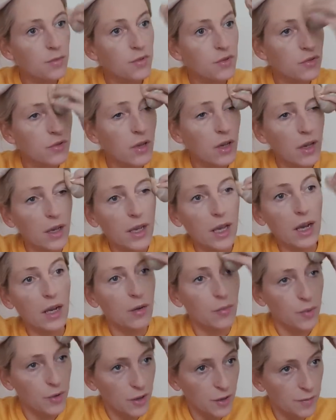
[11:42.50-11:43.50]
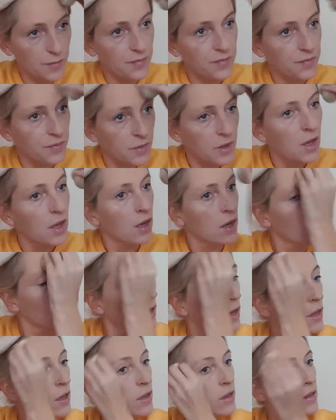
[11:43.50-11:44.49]
zepsuje jakby
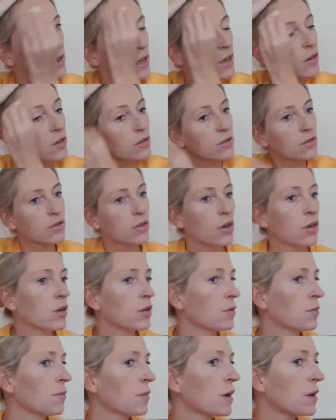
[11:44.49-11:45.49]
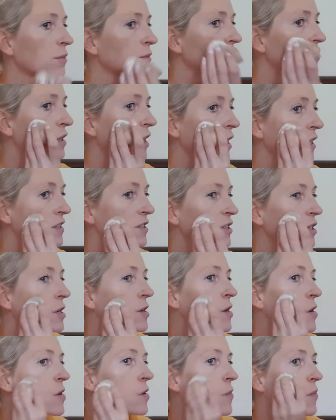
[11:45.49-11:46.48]
tego, co ma mi dać
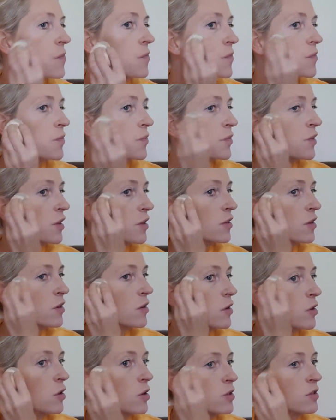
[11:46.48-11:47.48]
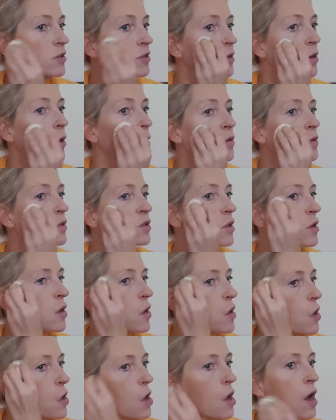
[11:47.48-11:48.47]
ten Golden Rose.
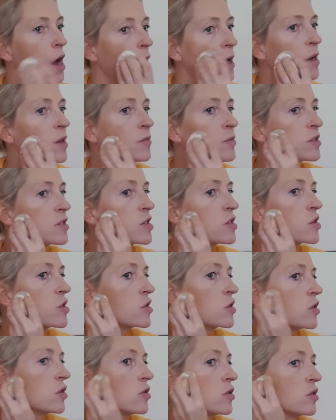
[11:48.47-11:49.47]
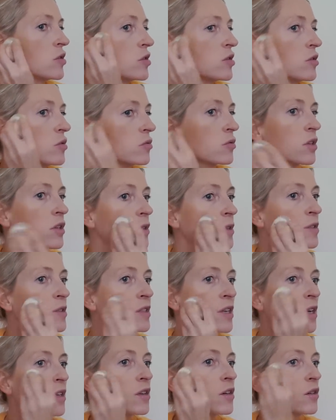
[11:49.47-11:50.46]
Ale myślę, że to nic się tutaj nie
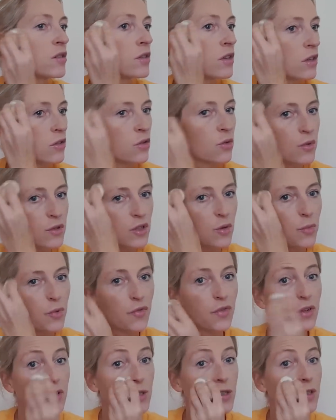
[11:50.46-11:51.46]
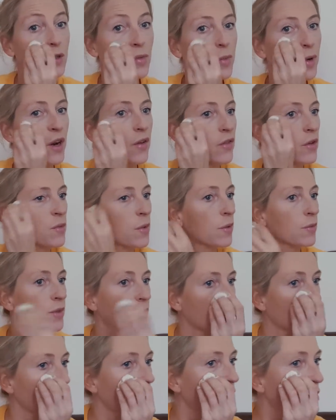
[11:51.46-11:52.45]
stanie. Od razu można powiedzieć, że prawie mam
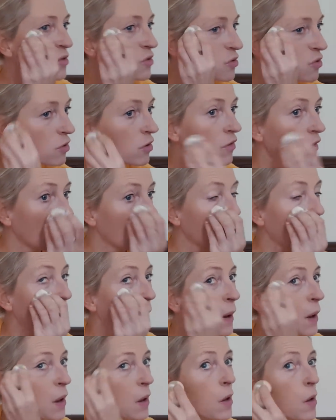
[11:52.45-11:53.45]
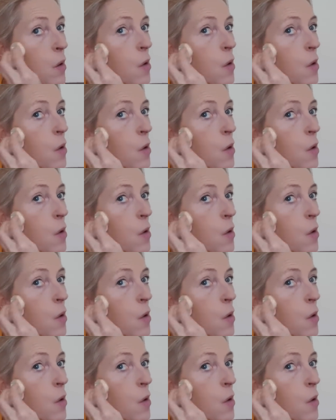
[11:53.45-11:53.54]
tak jak konturowanie.